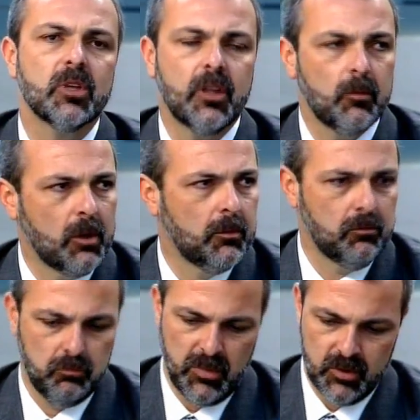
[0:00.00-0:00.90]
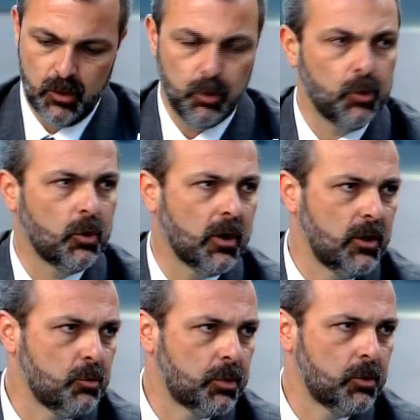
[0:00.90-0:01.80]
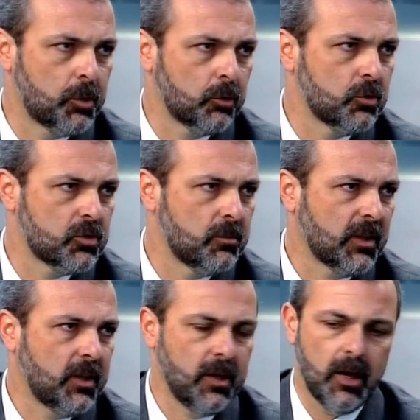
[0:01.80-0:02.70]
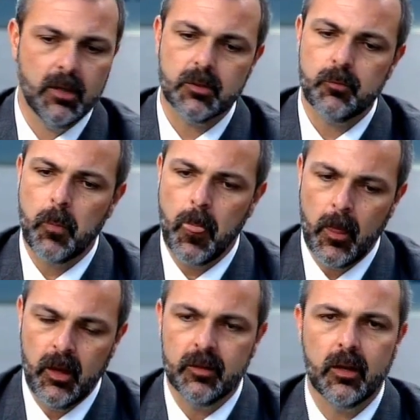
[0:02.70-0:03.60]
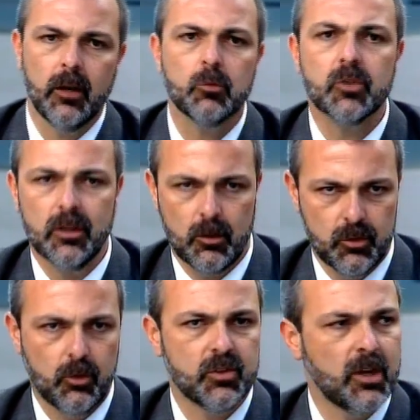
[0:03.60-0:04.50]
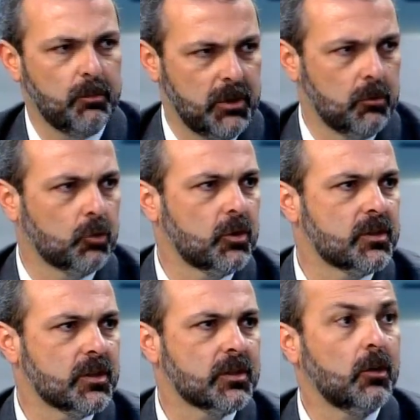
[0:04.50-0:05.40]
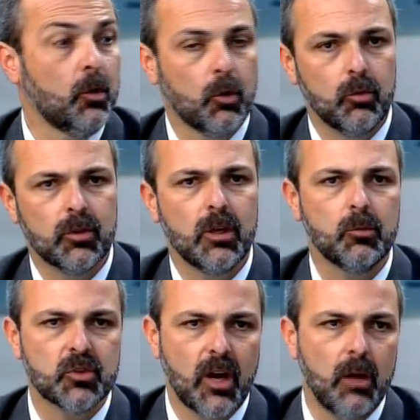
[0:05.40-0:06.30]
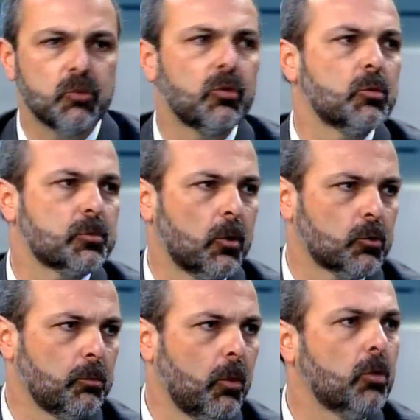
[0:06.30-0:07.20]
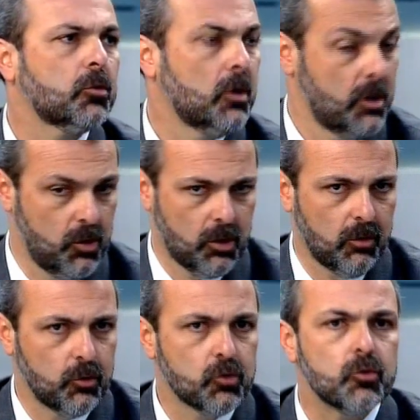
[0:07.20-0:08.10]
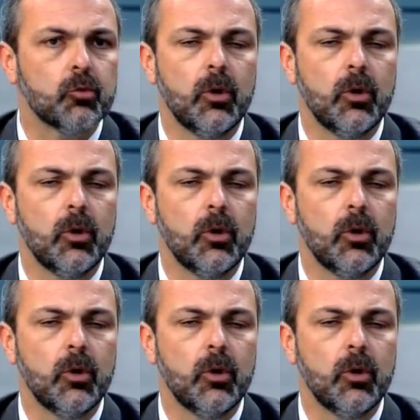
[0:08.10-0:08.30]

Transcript: até uma, uma distribuidora ali de produtos, de materiais, Entramos, tentamos negociar, pedimos autorização, não encontramos, saímos, fomos para outro ponto. Eu estava tudo junto Você com